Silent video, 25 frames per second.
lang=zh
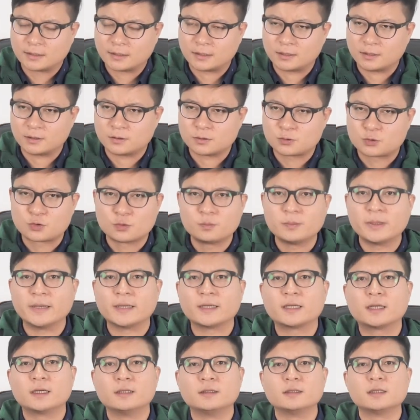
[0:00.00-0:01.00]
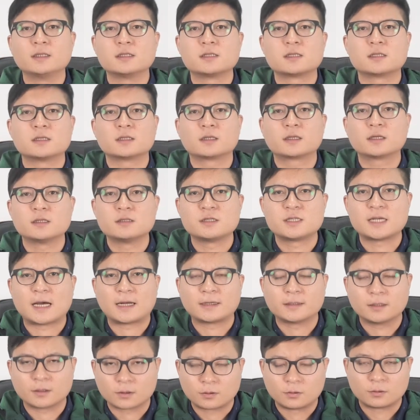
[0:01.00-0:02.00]
呃，中美肯定是更
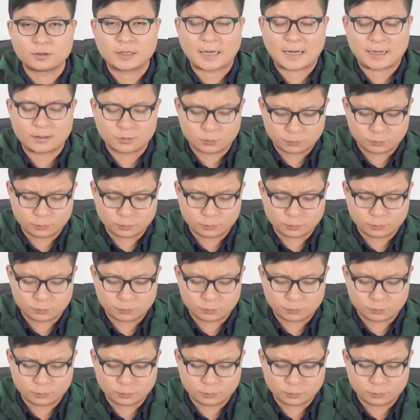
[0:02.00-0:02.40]
加能够拉